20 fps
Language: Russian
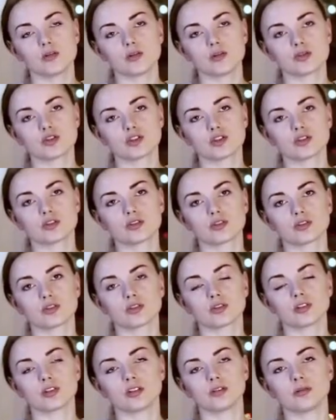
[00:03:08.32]
хочет
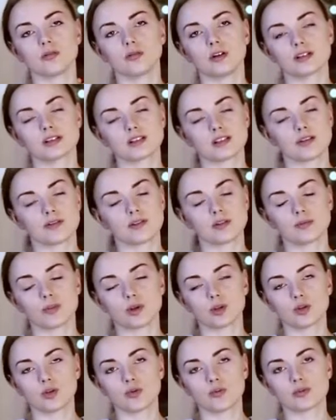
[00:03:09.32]
э, оставить
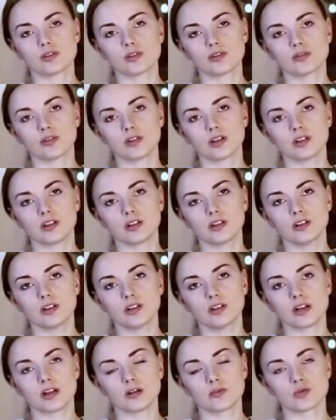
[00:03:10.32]
потомство
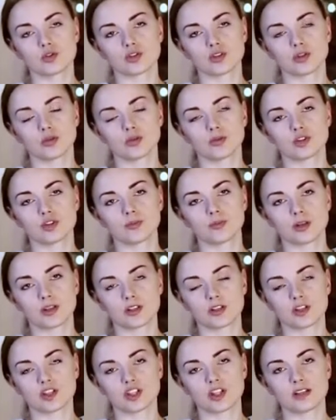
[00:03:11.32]
и как можно дольше
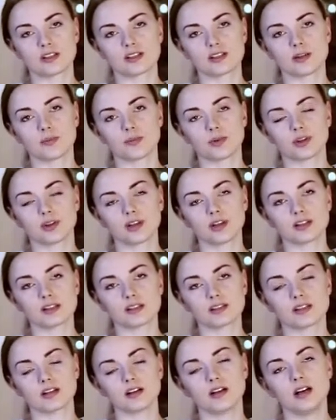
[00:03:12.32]
продержаться,
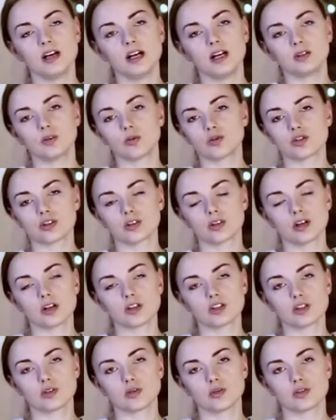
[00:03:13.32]
питаться. Точно
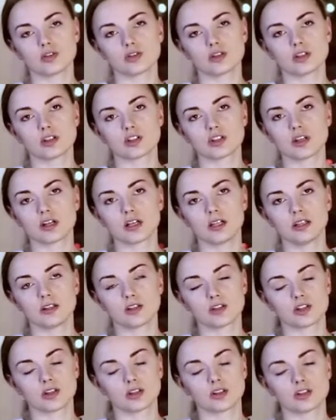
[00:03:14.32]
так же хочет каждая
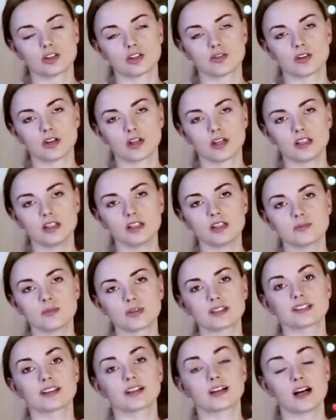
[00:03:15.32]
клеточка нашего
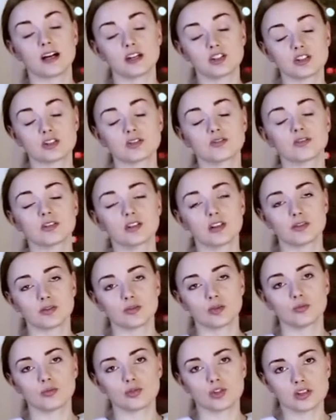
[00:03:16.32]
организма, злокачественная
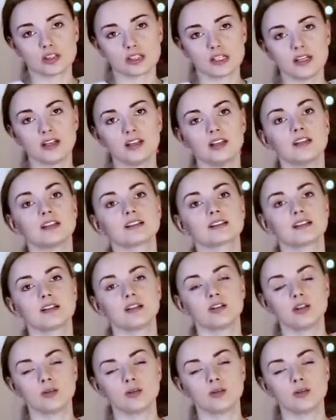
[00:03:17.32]
в том числе, если